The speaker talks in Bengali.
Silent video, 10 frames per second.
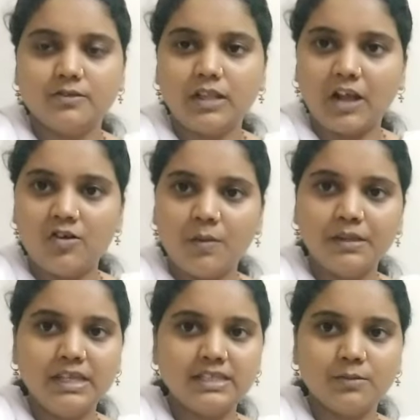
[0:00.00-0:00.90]
তো দেখো আমি
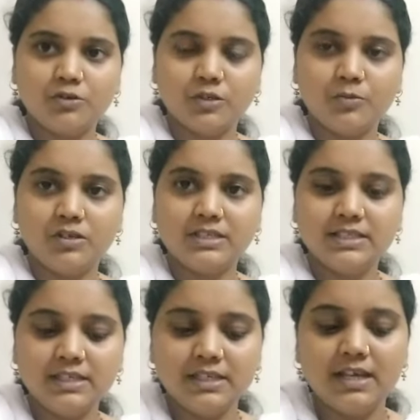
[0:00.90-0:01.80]
নিচে বসে
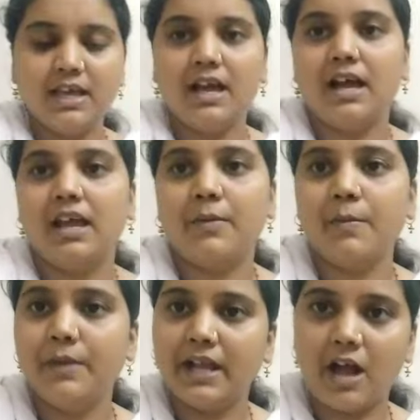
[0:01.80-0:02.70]
পড়েছি আর আমার
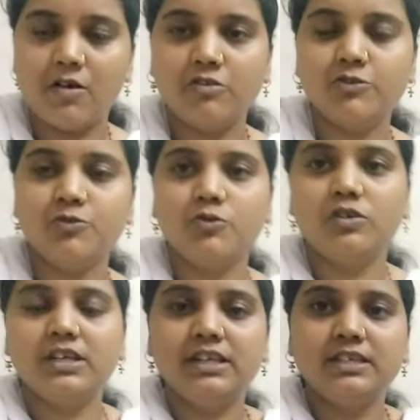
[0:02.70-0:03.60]
মেয়ে খাওয়াও শুরু
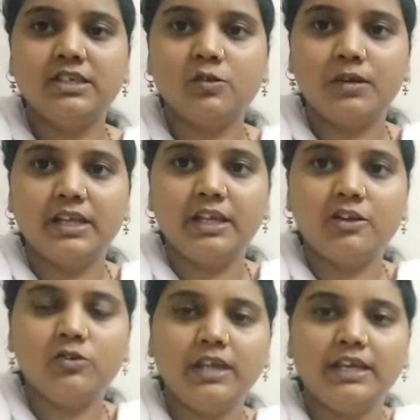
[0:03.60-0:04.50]
করে দিয়েছে তোমাদের
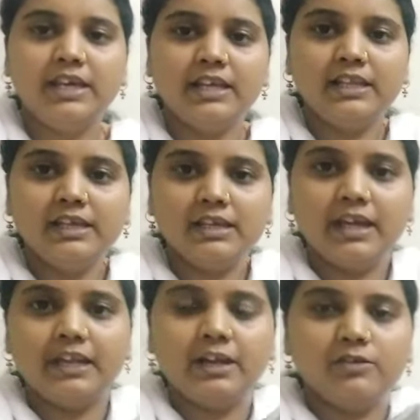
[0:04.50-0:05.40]
একটু দেখিয়ে দিই
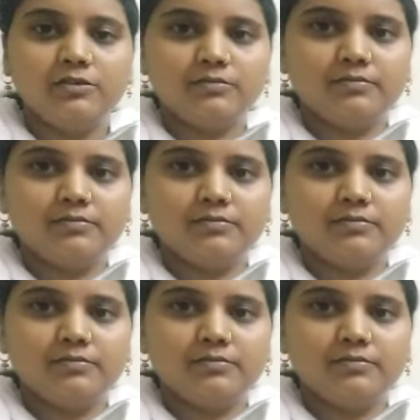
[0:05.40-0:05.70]
এ দেখো